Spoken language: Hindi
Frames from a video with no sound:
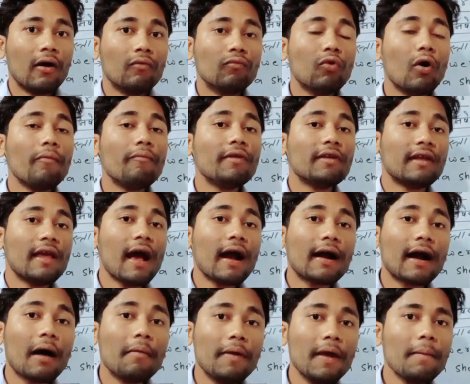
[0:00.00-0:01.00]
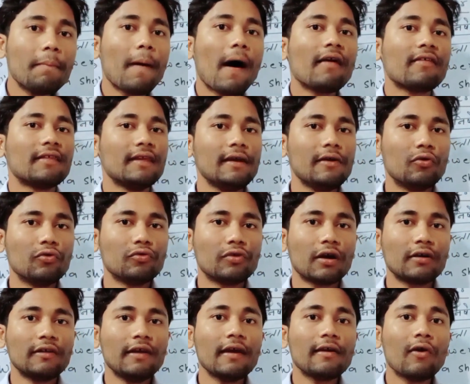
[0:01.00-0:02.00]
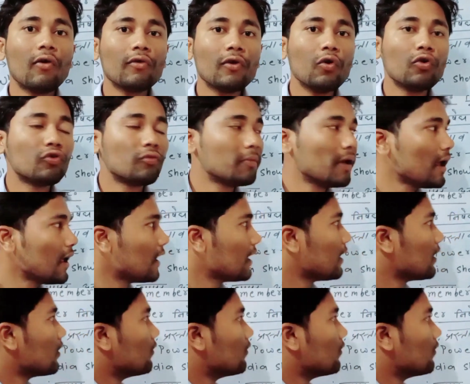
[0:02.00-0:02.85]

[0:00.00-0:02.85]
वो विधेयक कभी पास नहीं हो सकती है क्योंकि उसमें